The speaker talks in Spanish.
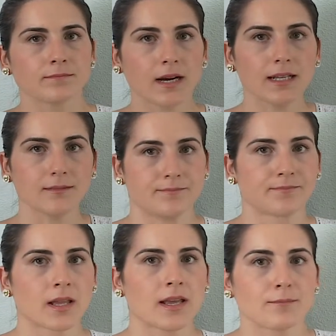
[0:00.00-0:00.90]
¿Vale?
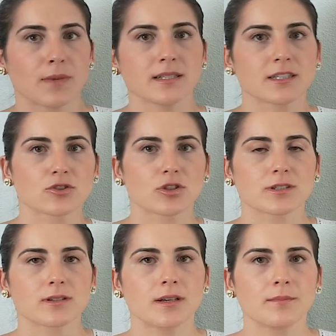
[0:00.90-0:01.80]
¿Veis? Esto
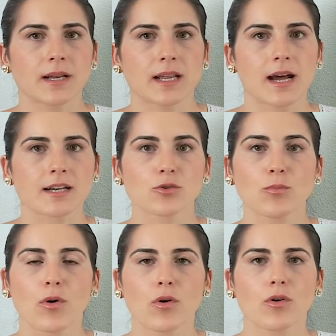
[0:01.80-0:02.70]
es eh, manejarse
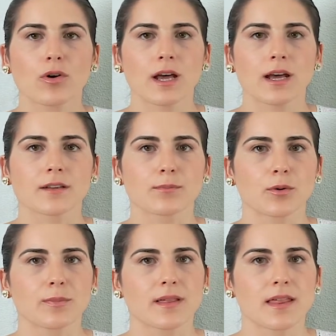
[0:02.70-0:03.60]
un poco con las
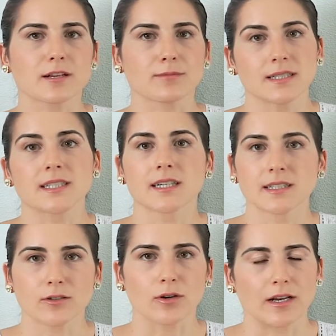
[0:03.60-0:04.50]
propiedades
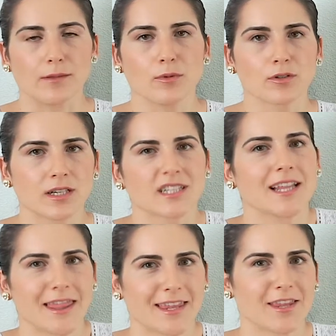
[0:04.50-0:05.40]
básicas de logaritmos. Es
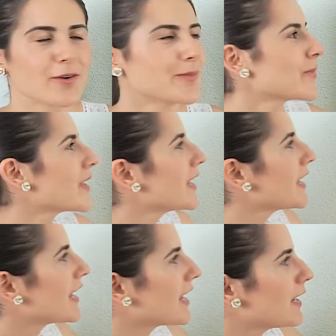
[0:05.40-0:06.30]
sencillo.
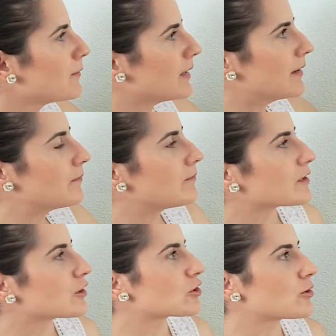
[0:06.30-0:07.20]
El b
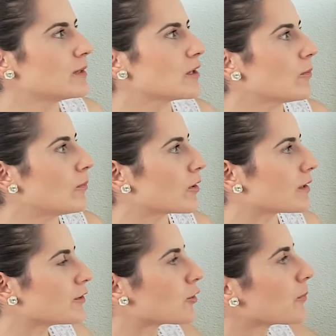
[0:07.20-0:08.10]
se nos complica un
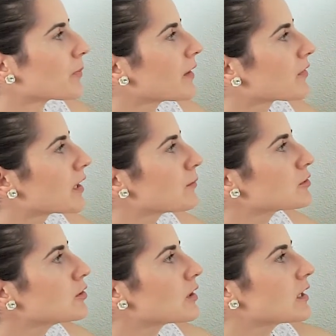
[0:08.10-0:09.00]
poquillo.
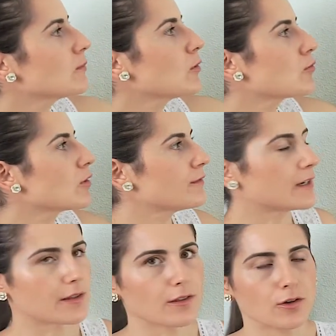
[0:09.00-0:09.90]
Tenemos un logaritmo de una
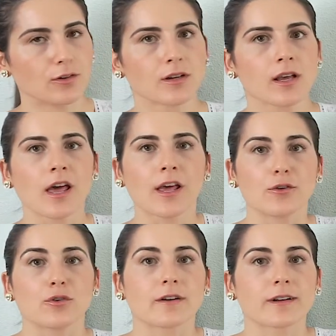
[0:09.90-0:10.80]
fracción.
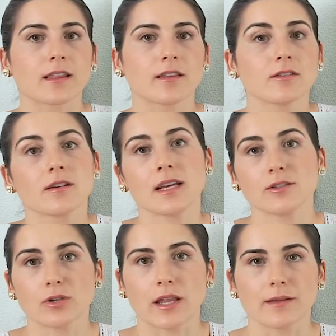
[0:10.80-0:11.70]
Y una fracción
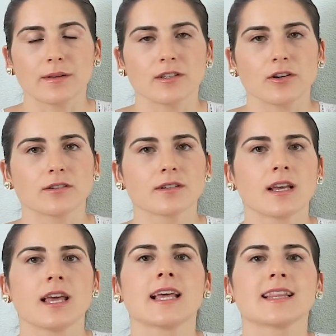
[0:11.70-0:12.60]
es una división.
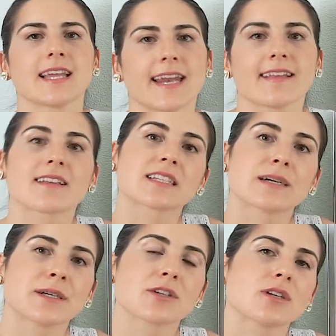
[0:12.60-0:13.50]
Tenéis que
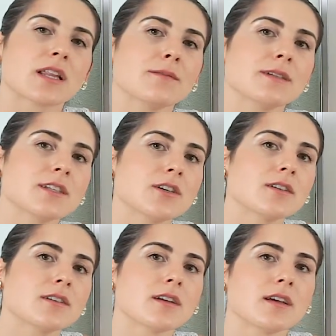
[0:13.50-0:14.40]
saber que una
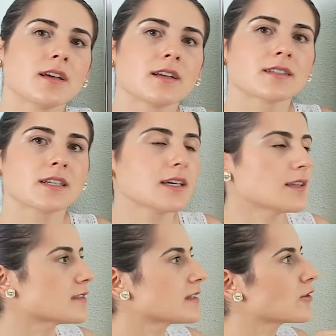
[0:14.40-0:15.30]
división se
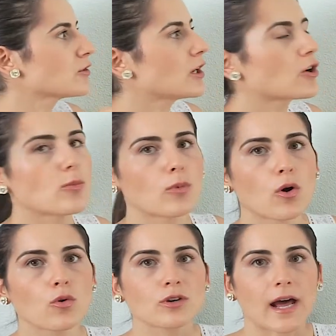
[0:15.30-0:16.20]
desarrolla
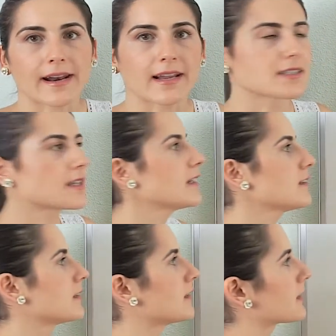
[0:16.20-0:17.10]
como una resta.